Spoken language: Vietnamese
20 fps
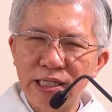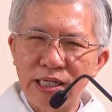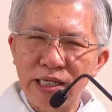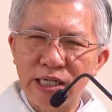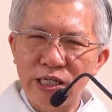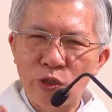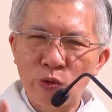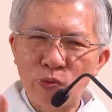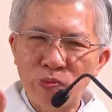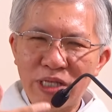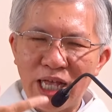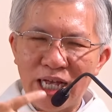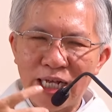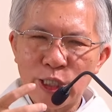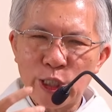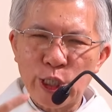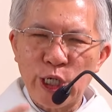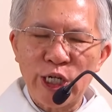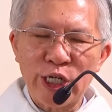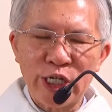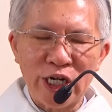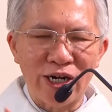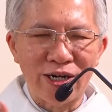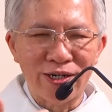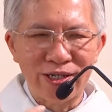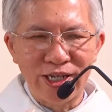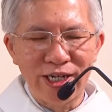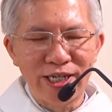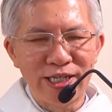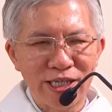thì chúng ta sẽ
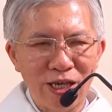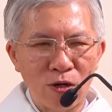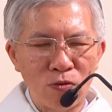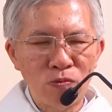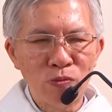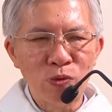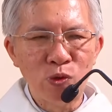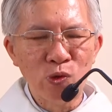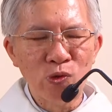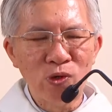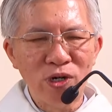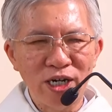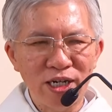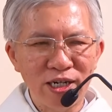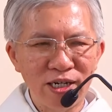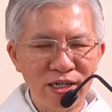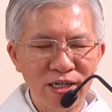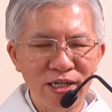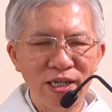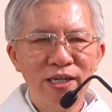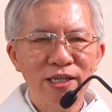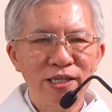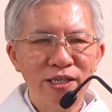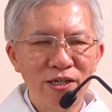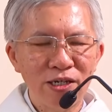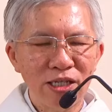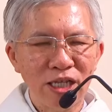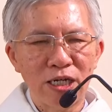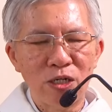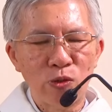trở nên giống chúa hơn
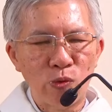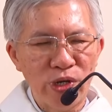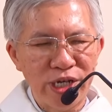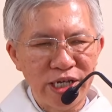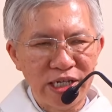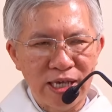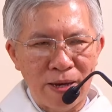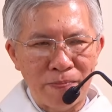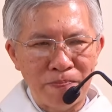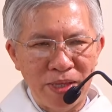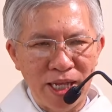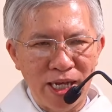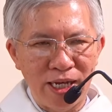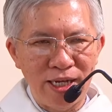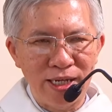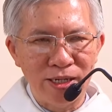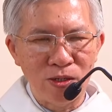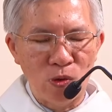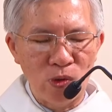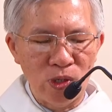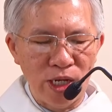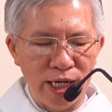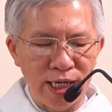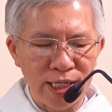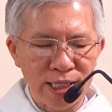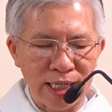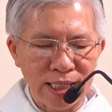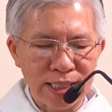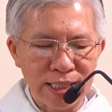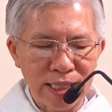như lời nguyện nhập lễ của
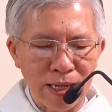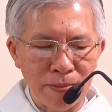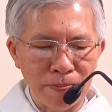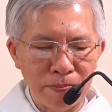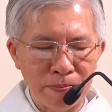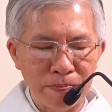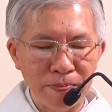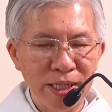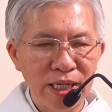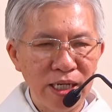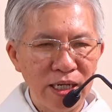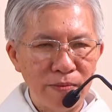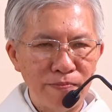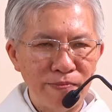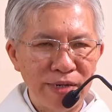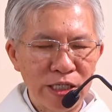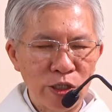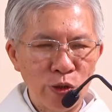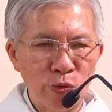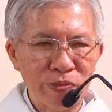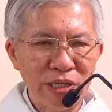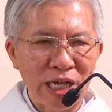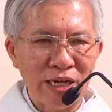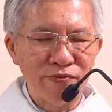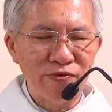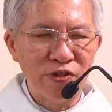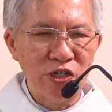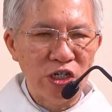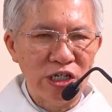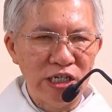lễ thánh tâm mà chúng
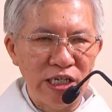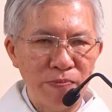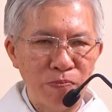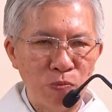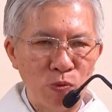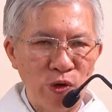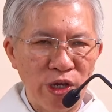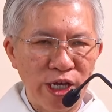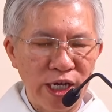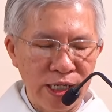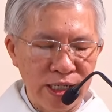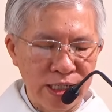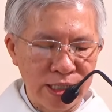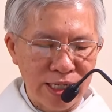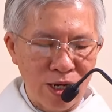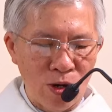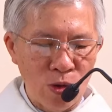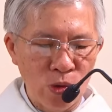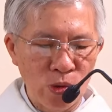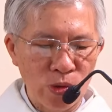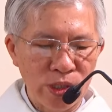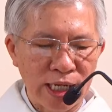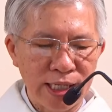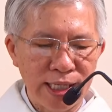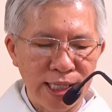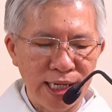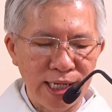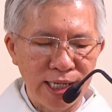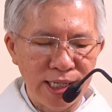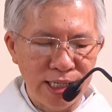ta vừa hiệp nguyện đầu
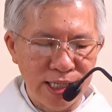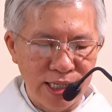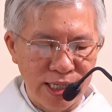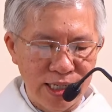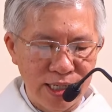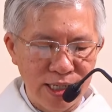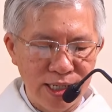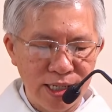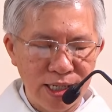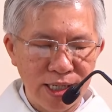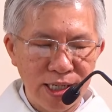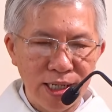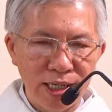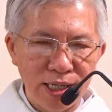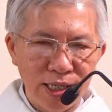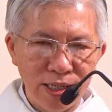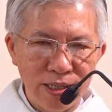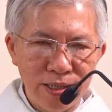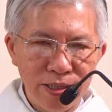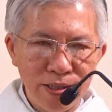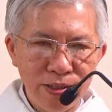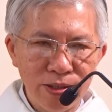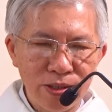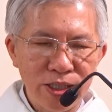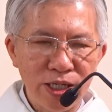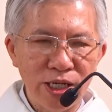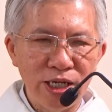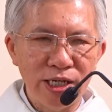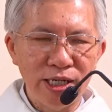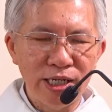thánh lễ
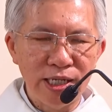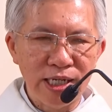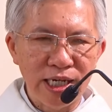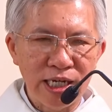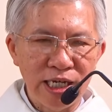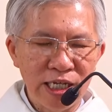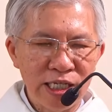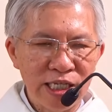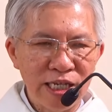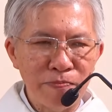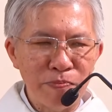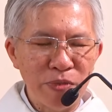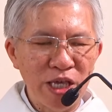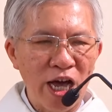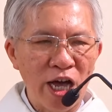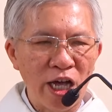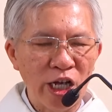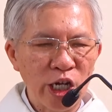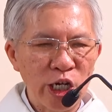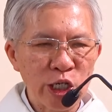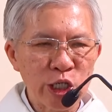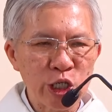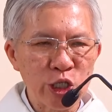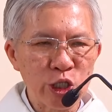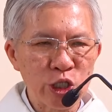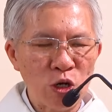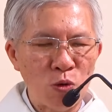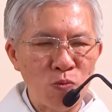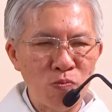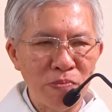ước gì khi tiếp nhận cái
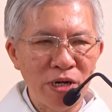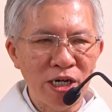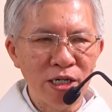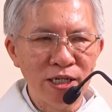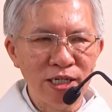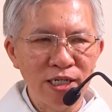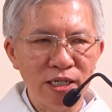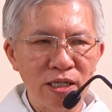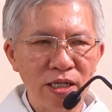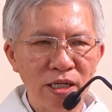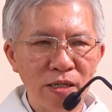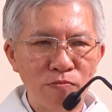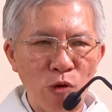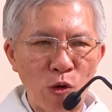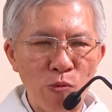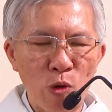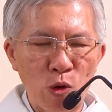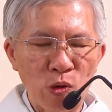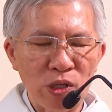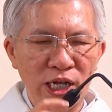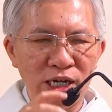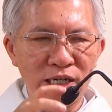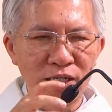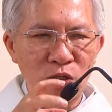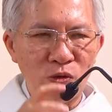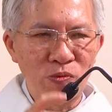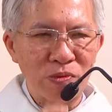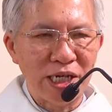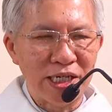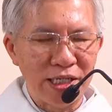sự sống mới mỗi một
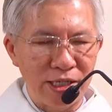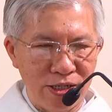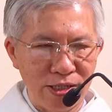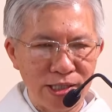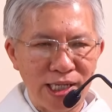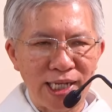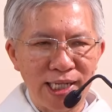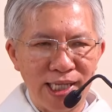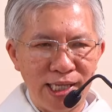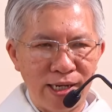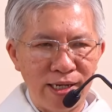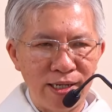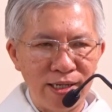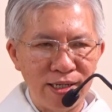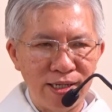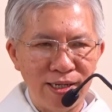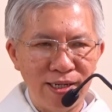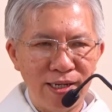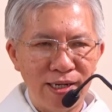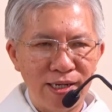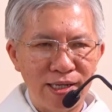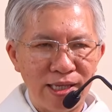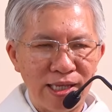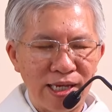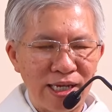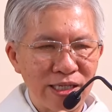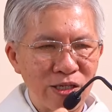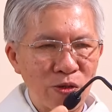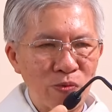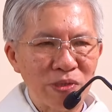lần chúng ta dự thánh lễ
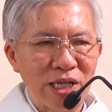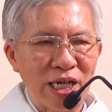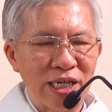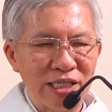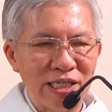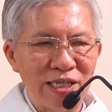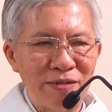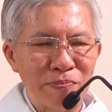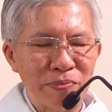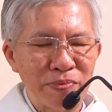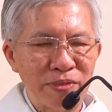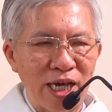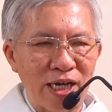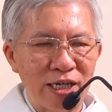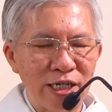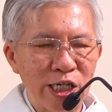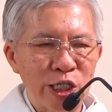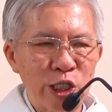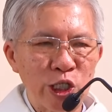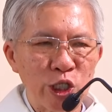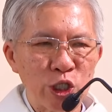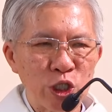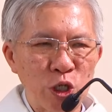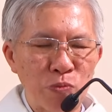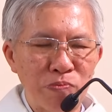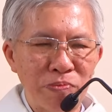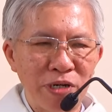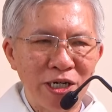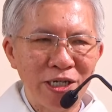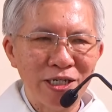là chúng ta tiếp nhận cái sự
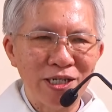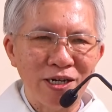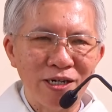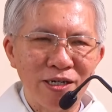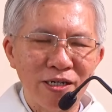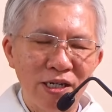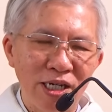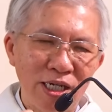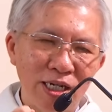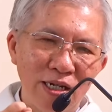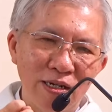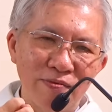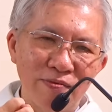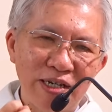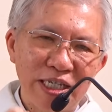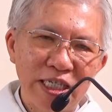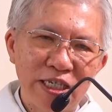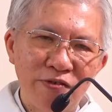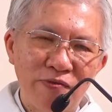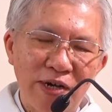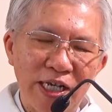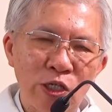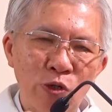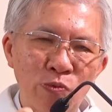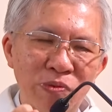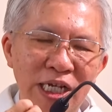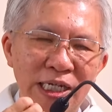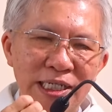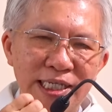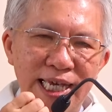sống mới đó và như vậy
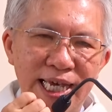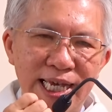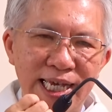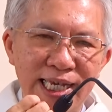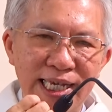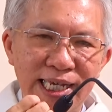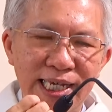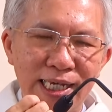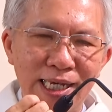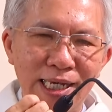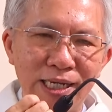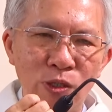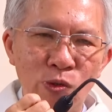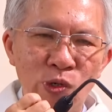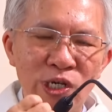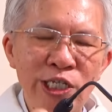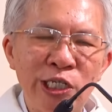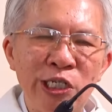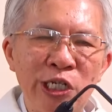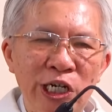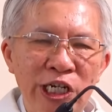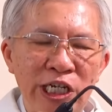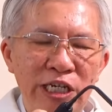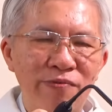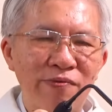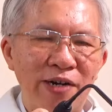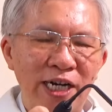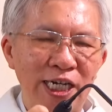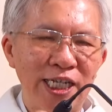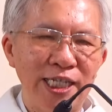chúng ta dễ duy
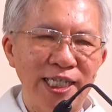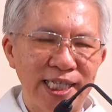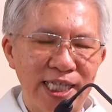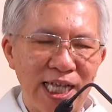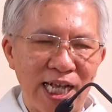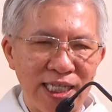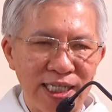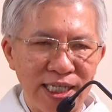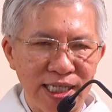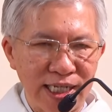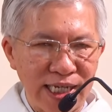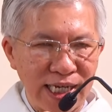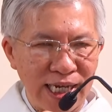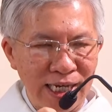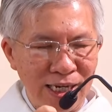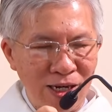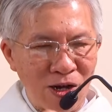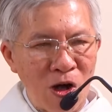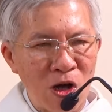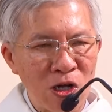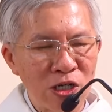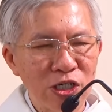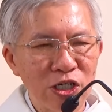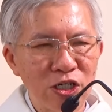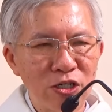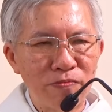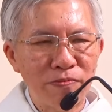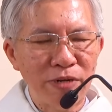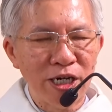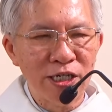trì và hình thành cái con
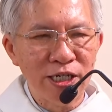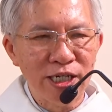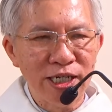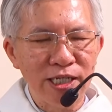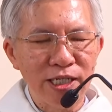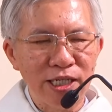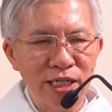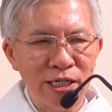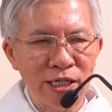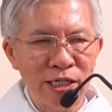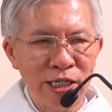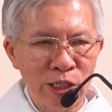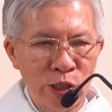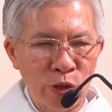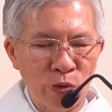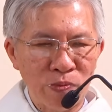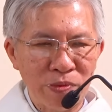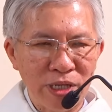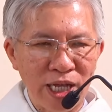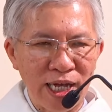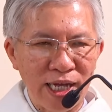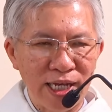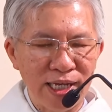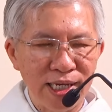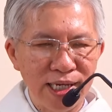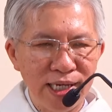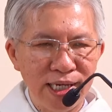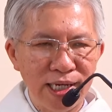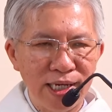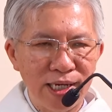người mới nơi chúng ta
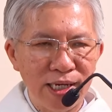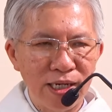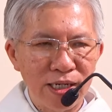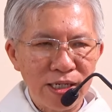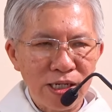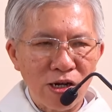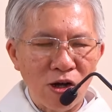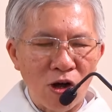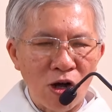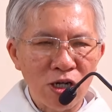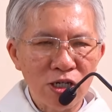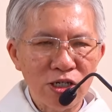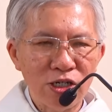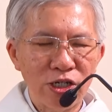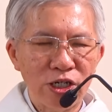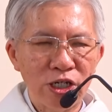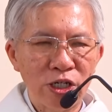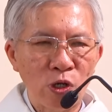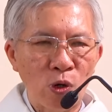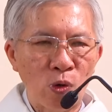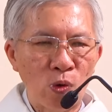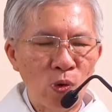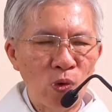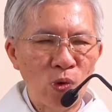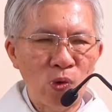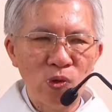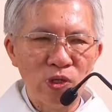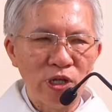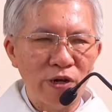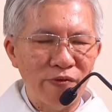con người
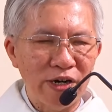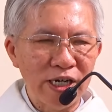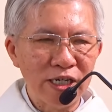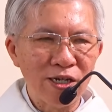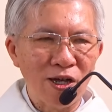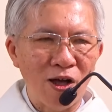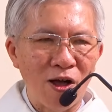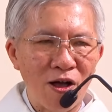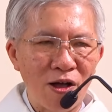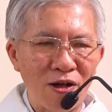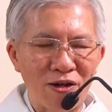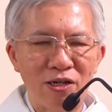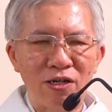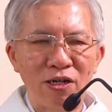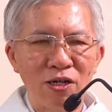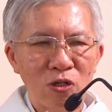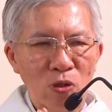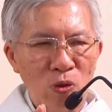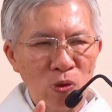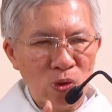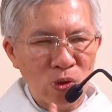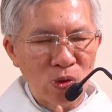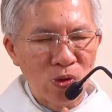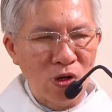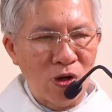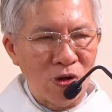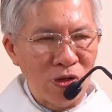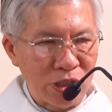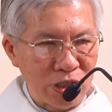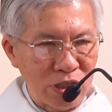cũ nó vẫn còn luôn
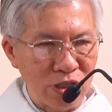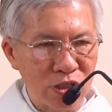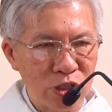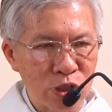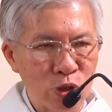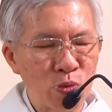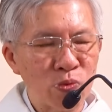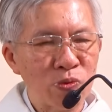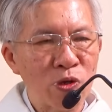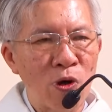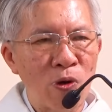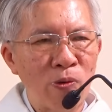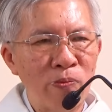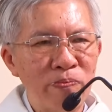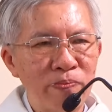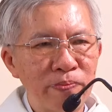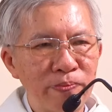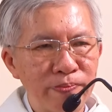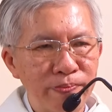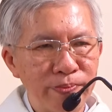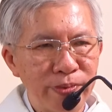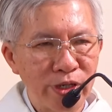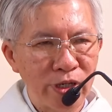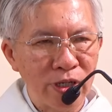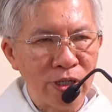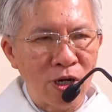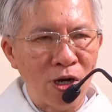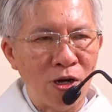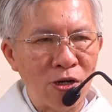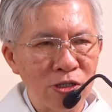luôn có sự xung đột
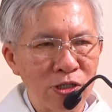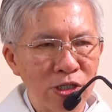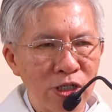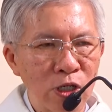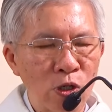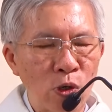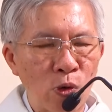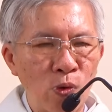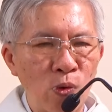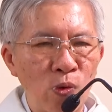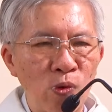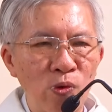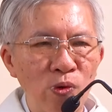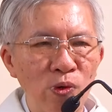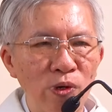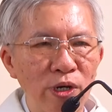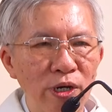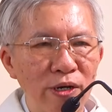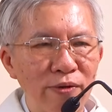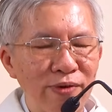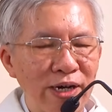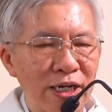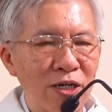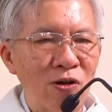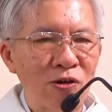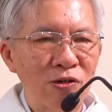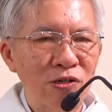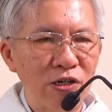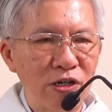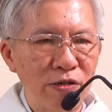giữa con người cũ và
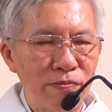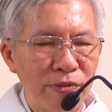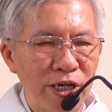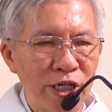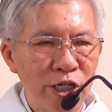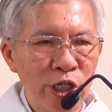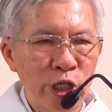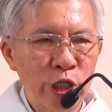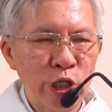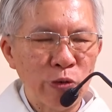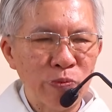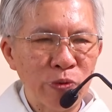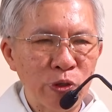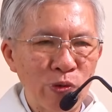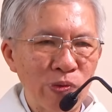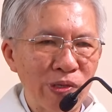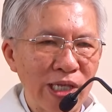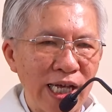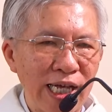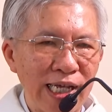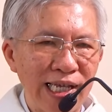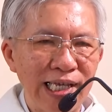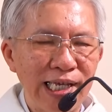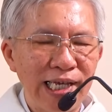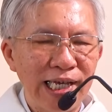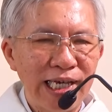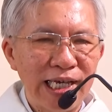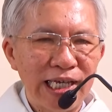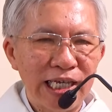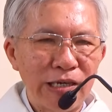con người mới trong chúng ta
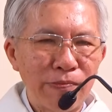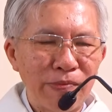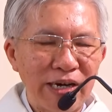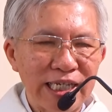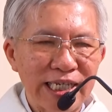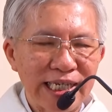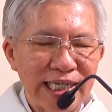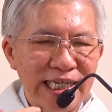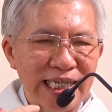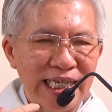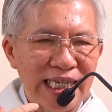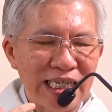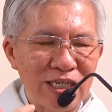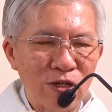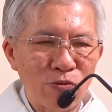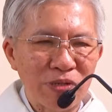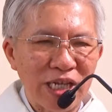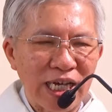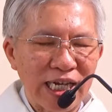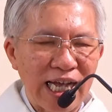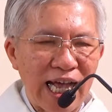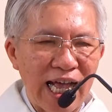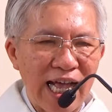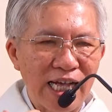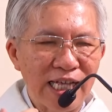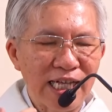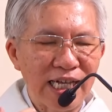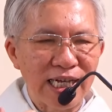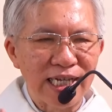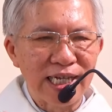nhưng mà khi chúng ta
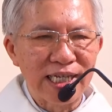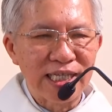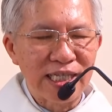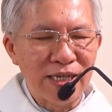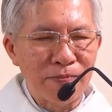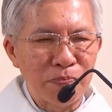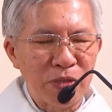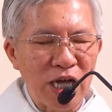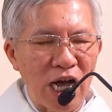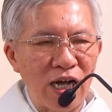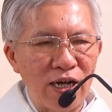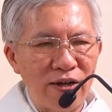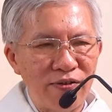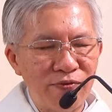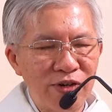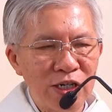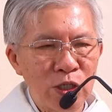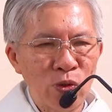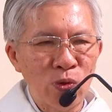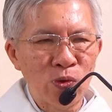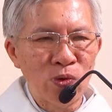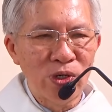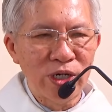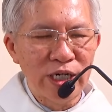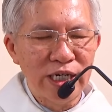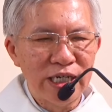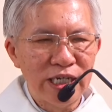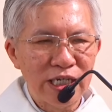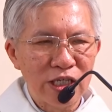càng tiếp cận với chúa